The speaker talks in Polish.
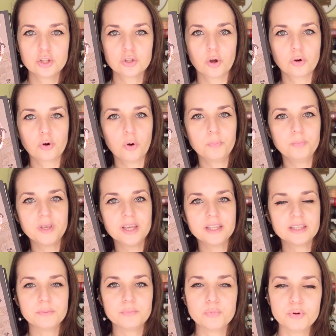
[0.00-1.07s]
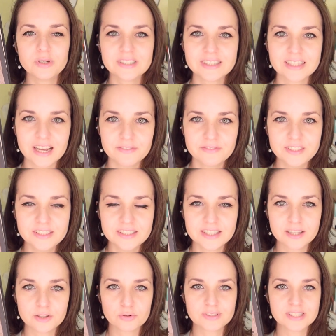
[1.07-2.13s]
to kobiety
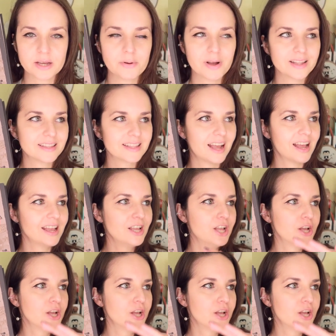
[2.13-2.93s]
błyskawice, to cała ta